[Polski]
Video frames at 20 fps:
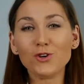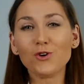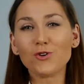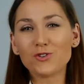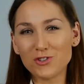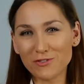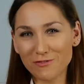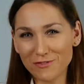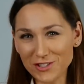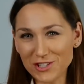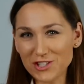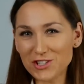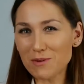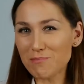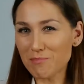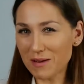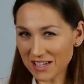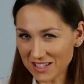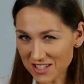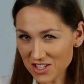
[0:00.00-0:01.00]
i oczywiście
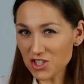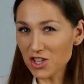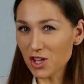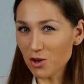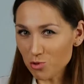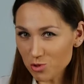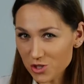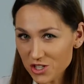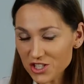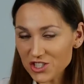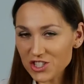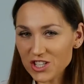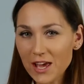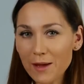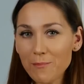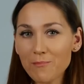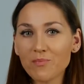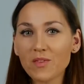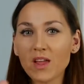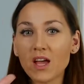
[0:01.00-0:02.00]
praktyczne użycie